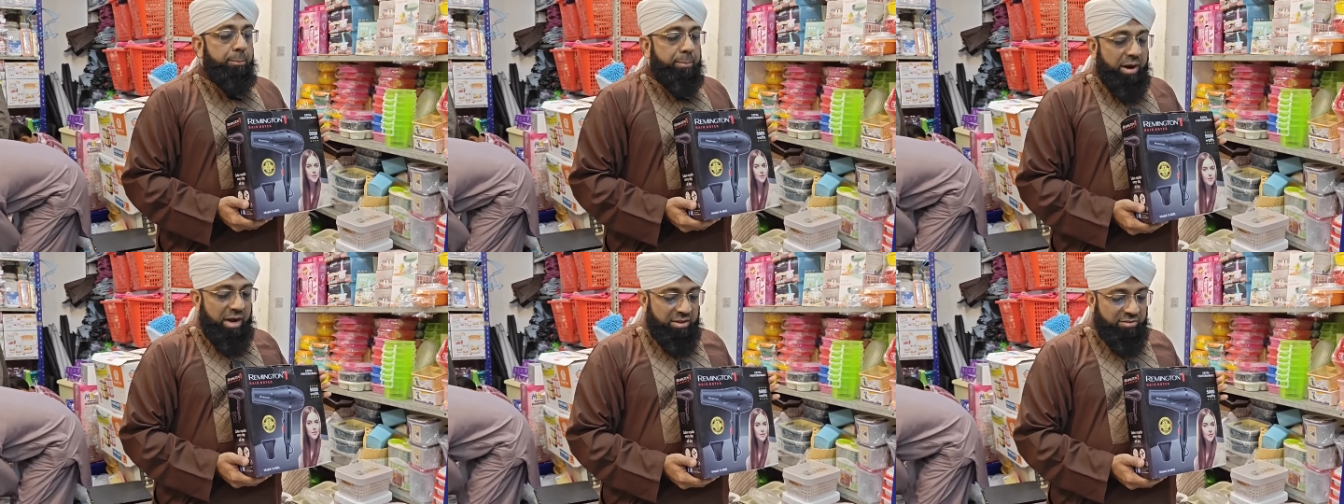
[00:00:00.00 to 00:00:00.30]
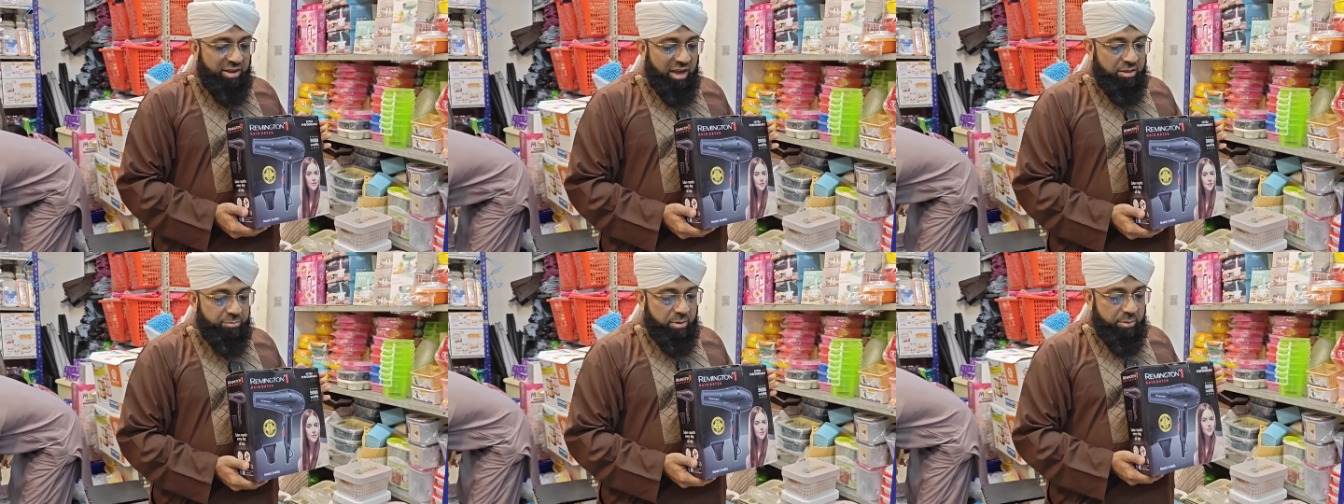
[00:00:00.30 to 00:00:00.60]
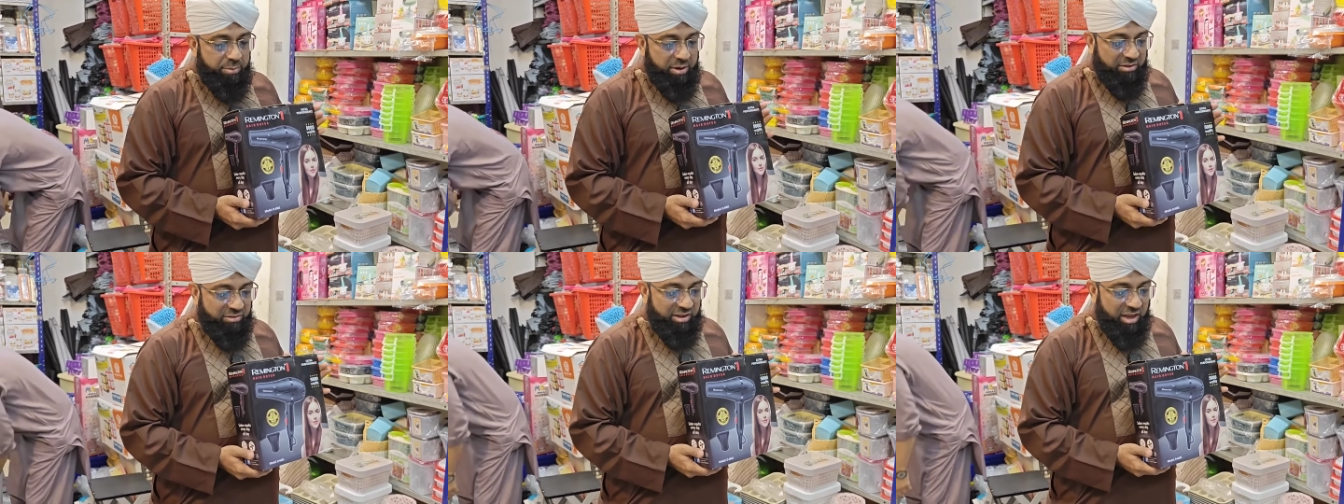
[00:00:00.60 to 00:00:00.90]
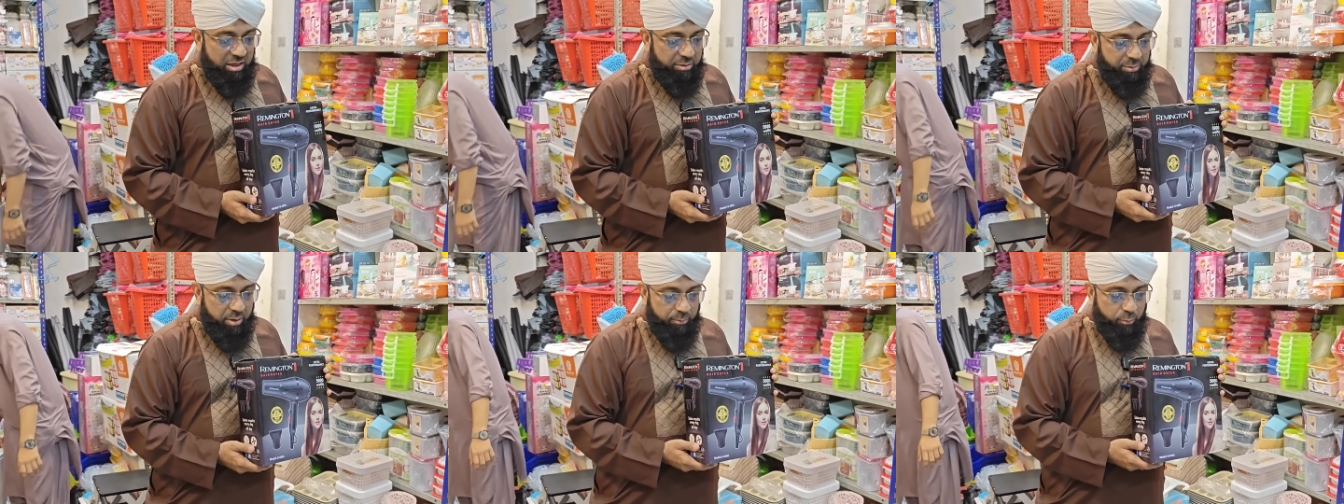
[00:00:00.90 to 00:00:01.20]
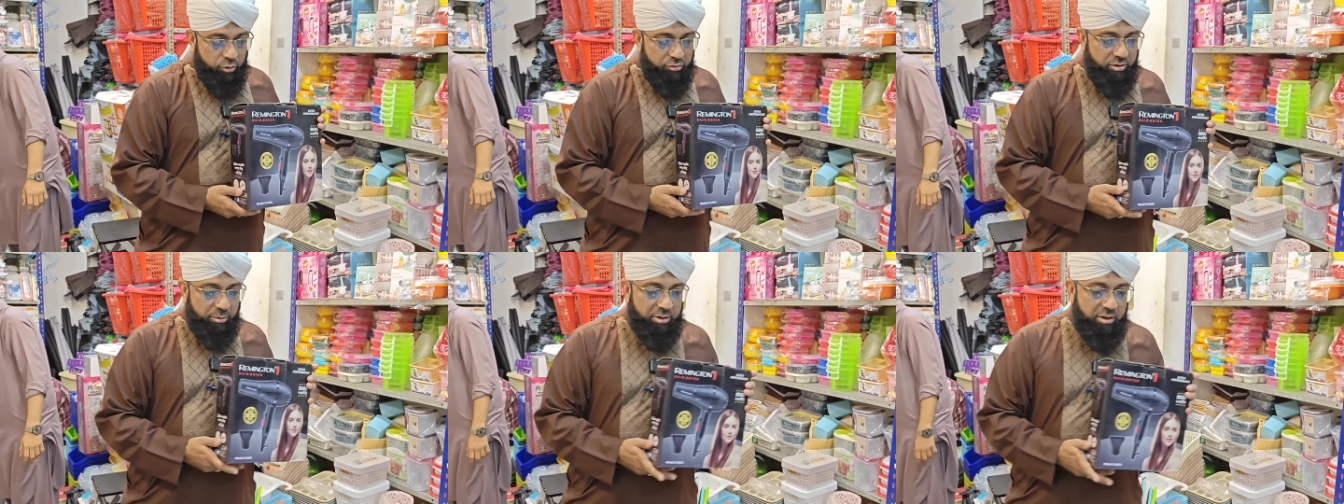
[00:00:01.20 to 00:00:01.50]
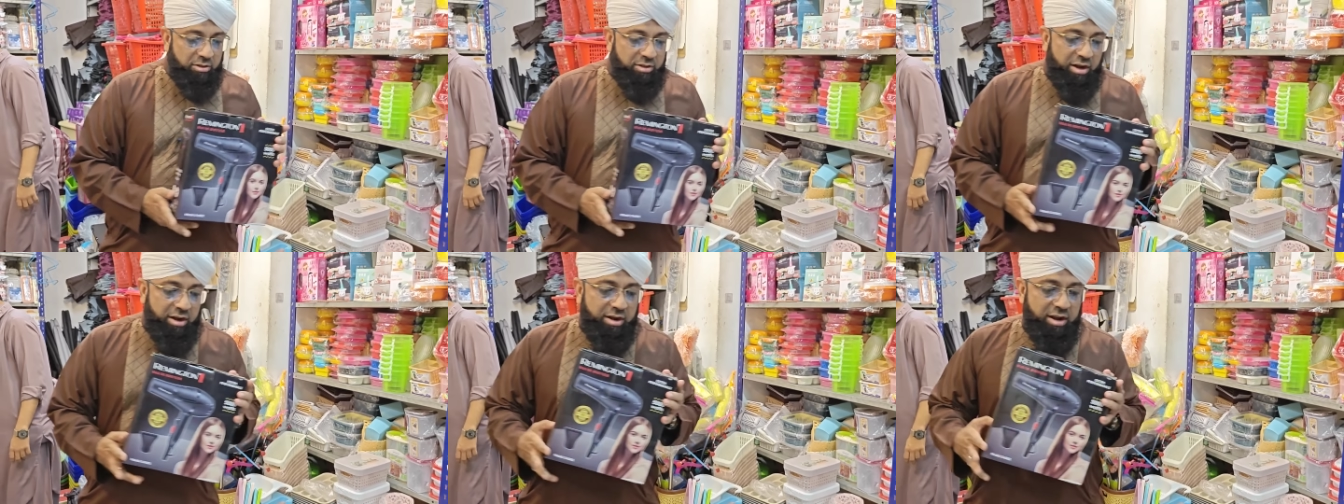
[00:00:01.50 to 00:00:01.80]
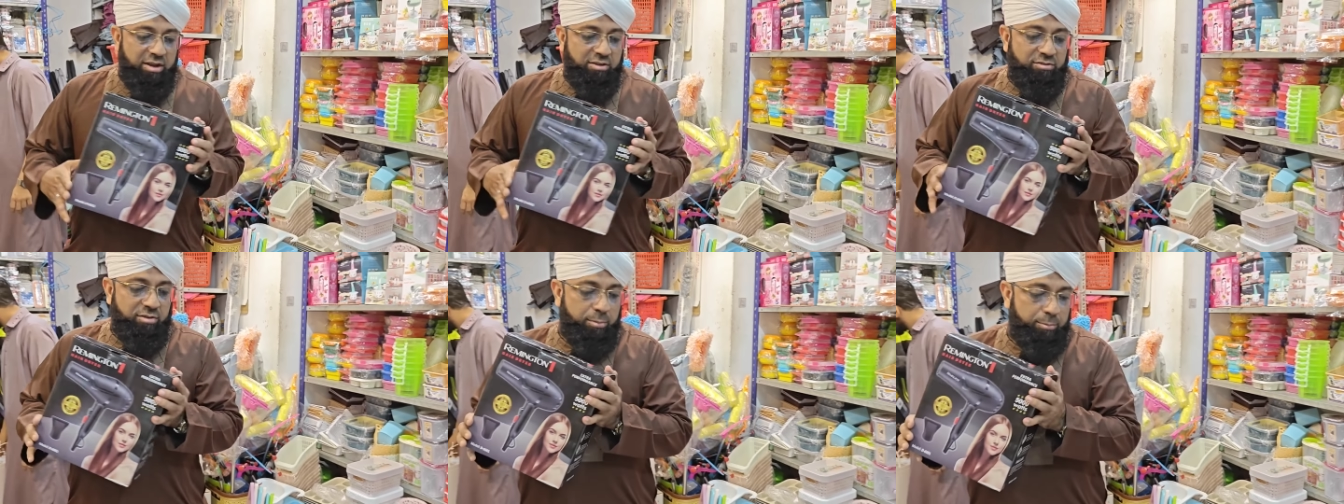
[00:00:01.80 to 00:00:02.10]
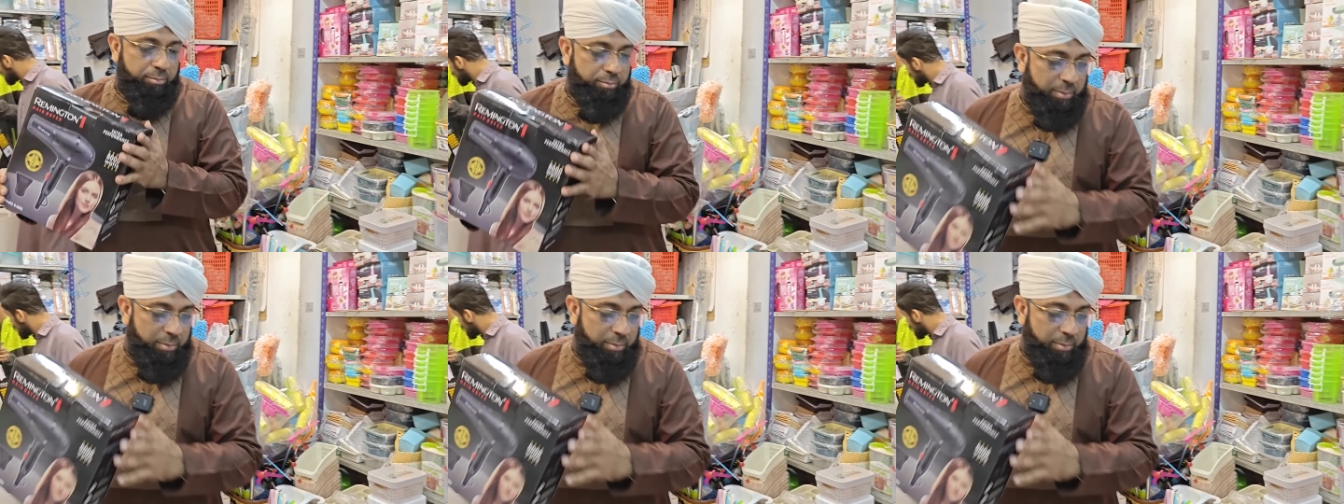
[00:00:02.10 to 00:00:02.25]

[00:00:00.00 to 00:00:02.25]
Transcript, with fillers: बड़ी साइज में बिग साइज में बहुत जबरदस्त एडवाइस